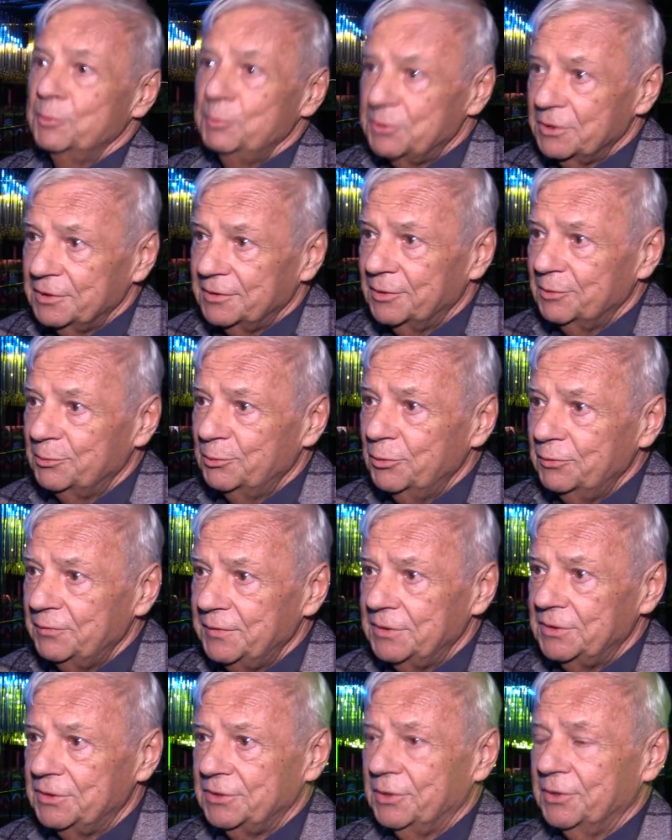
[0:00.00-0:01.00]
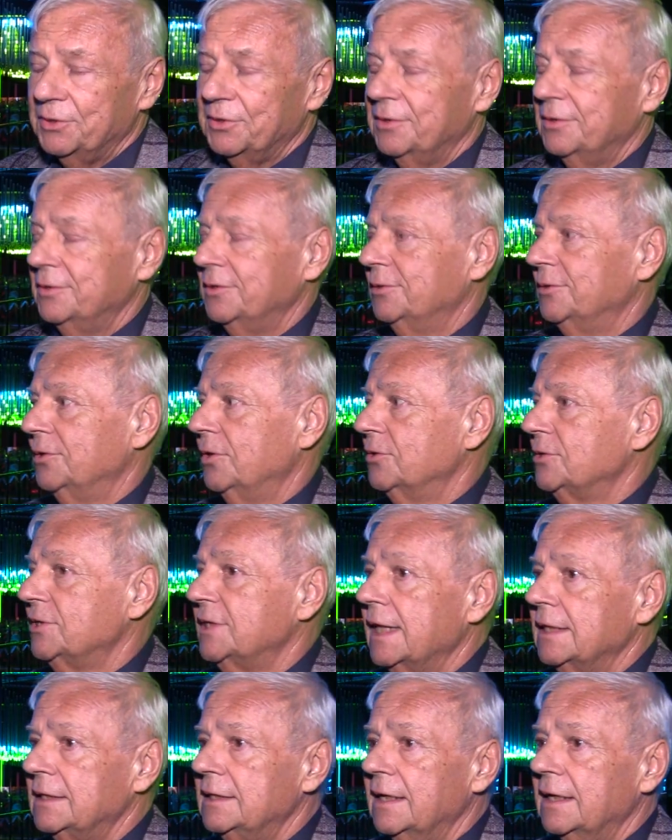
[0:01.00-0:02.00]
mi przykro mówić, to
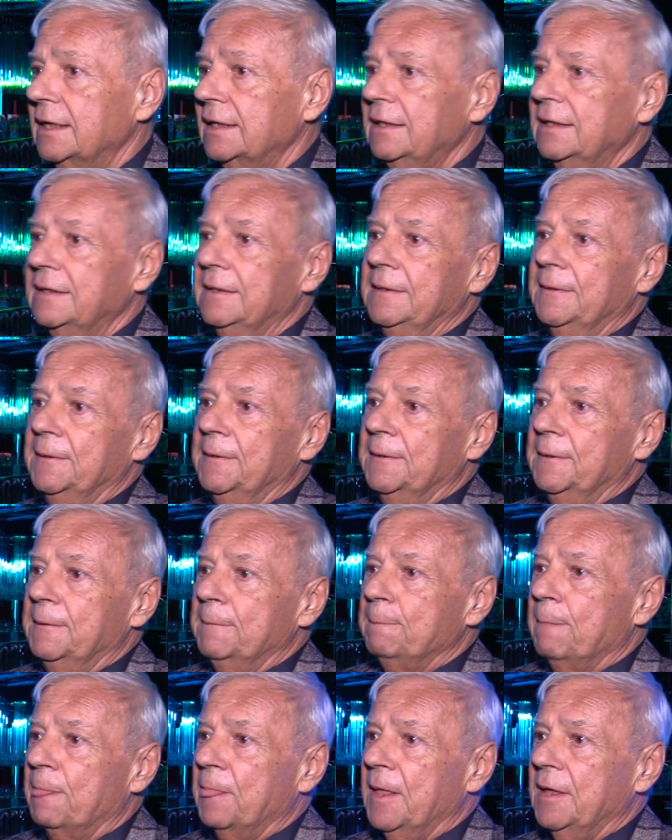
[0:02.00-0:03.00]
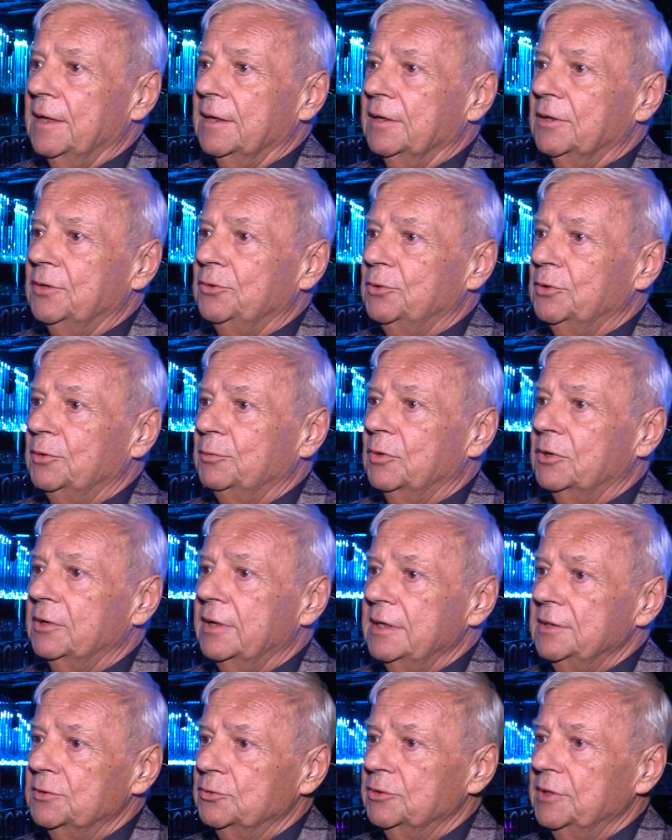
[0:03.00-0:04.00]
ostatnia, y, którą
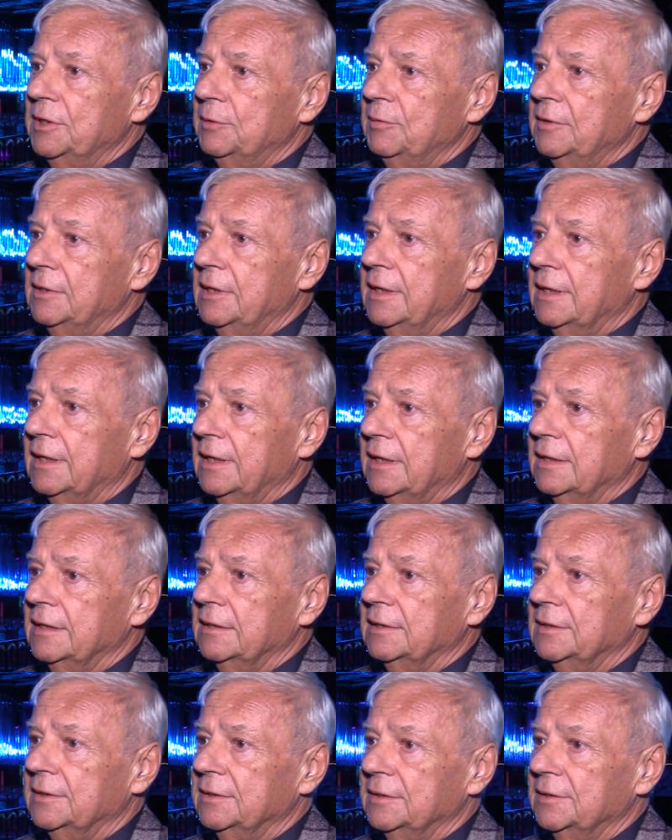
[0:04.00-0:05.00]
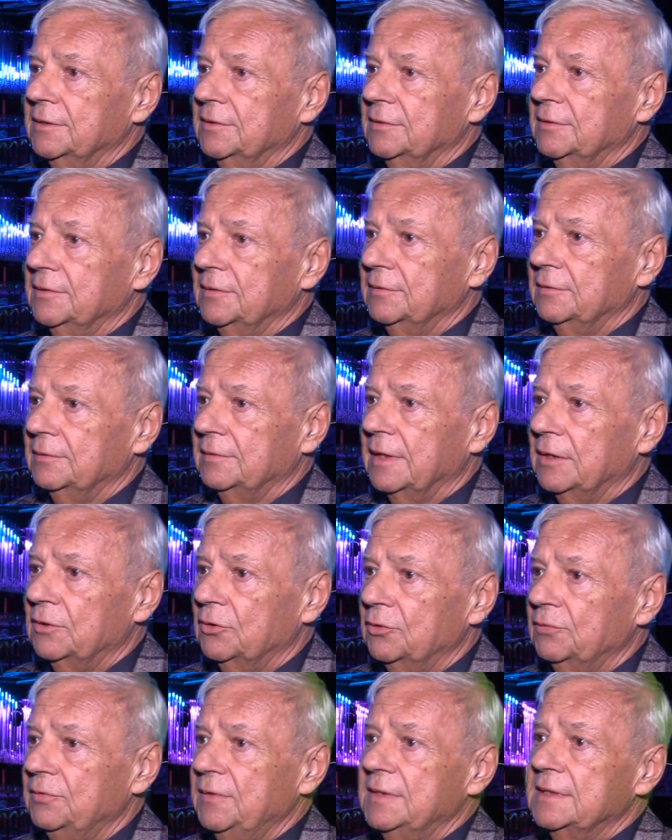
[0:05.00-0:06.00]
organizujemy dla
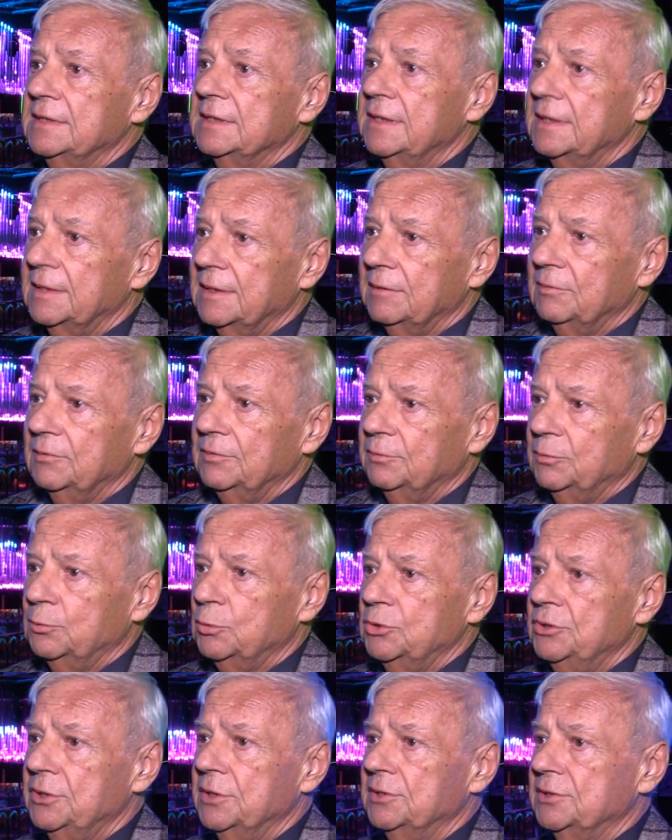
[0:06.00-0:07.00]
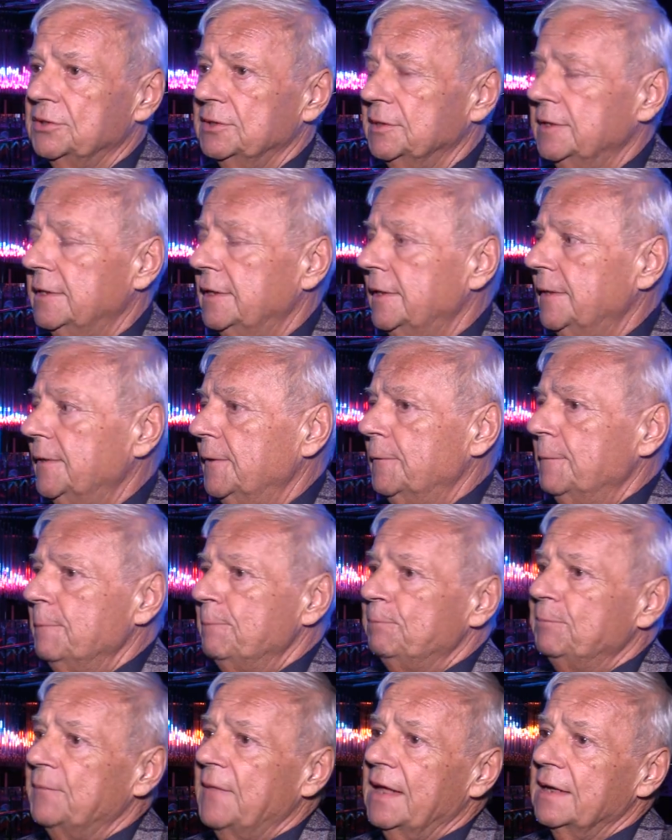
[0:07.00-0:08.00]
Katowic, dla młodzieży.
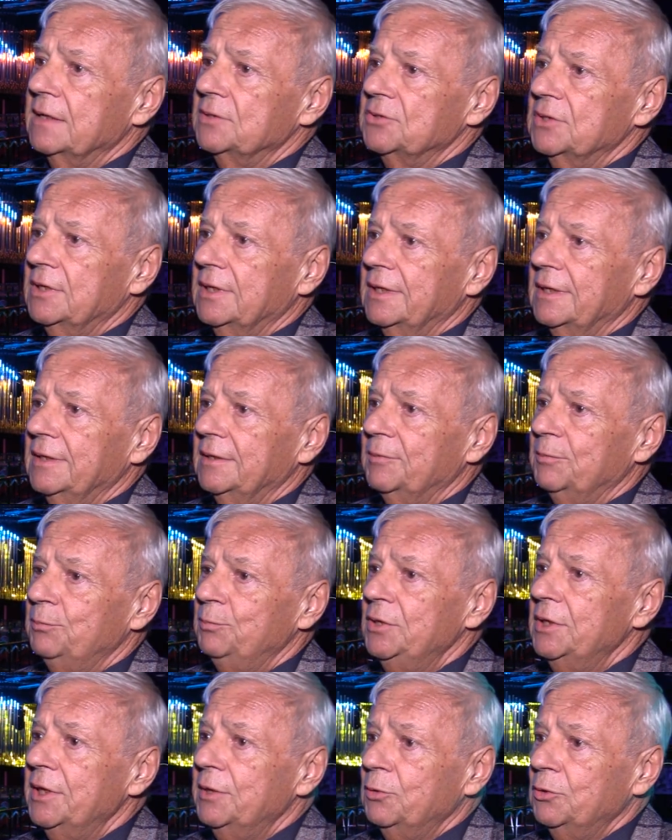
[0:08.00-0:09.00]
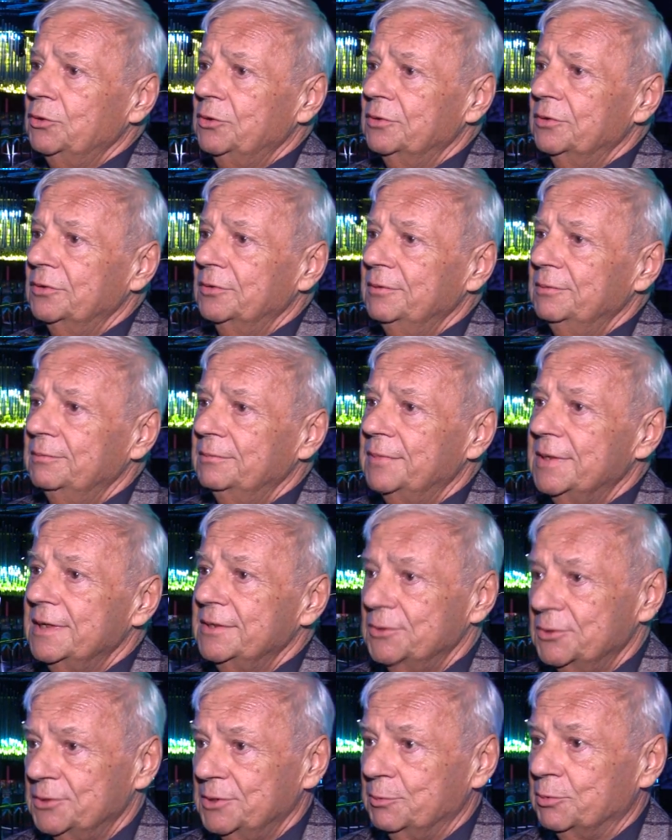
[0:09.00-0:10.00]
Także minęło to
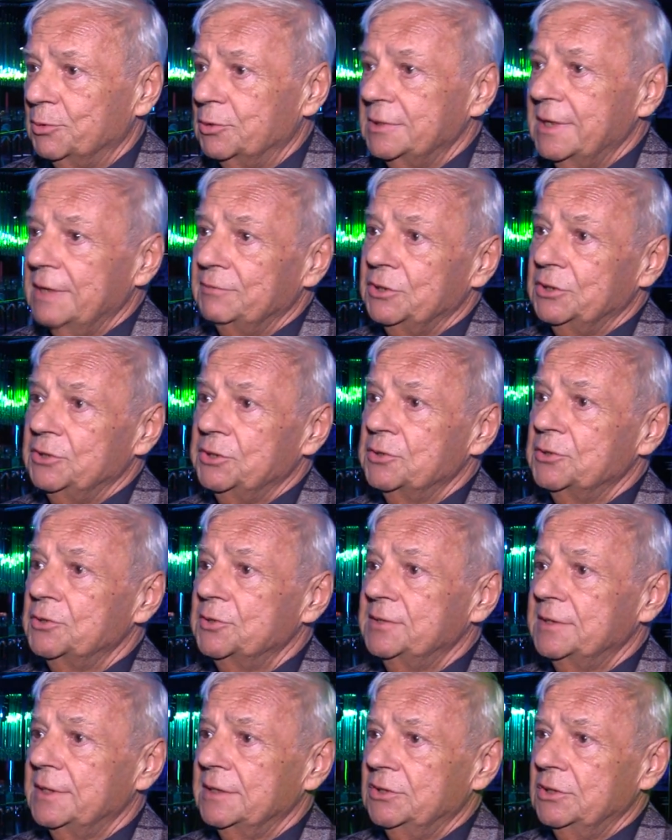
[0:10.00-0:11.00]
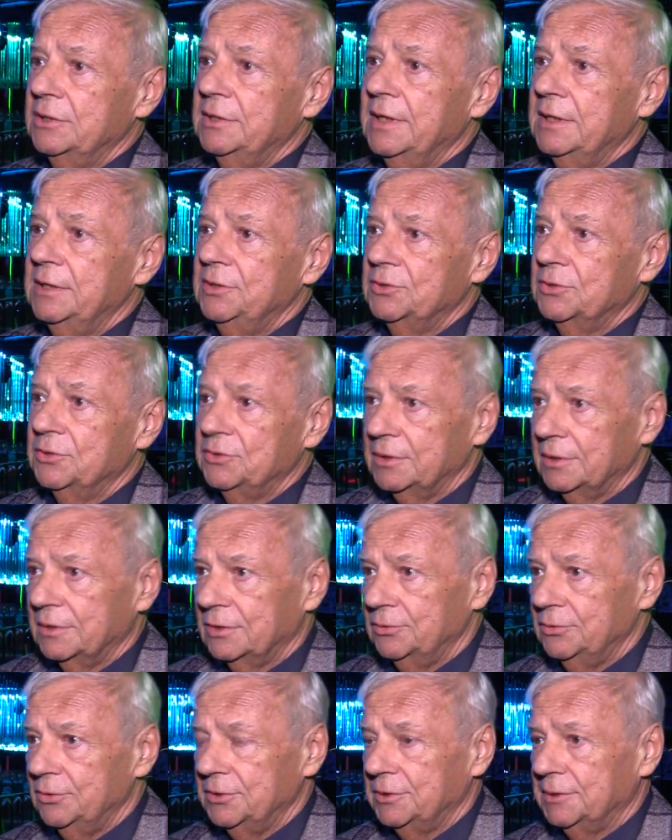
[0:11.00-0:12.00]
bardzo szybko. Zawsze się coś zaczyna i coś się
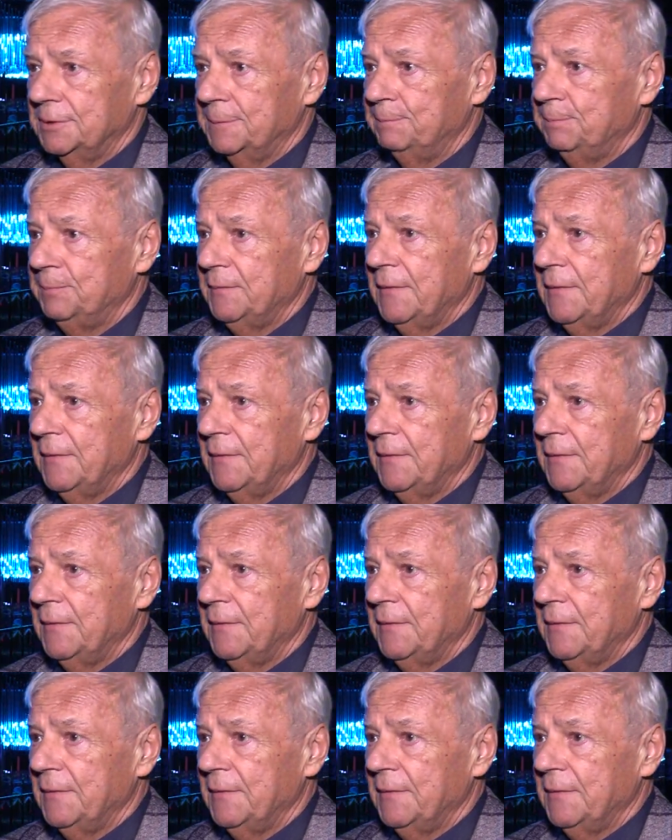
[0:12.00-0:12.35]
kończy.